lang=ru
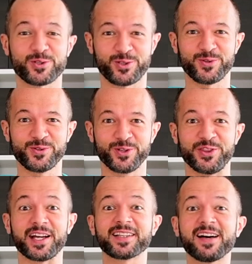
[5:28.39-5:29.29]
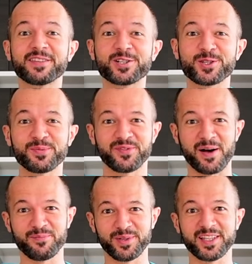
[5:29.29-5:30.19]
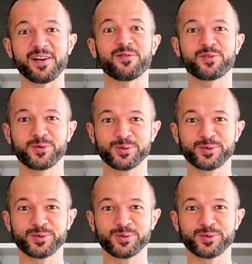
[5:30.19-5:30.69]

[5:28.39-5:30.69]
все что угодно. Главное, чтобы вам было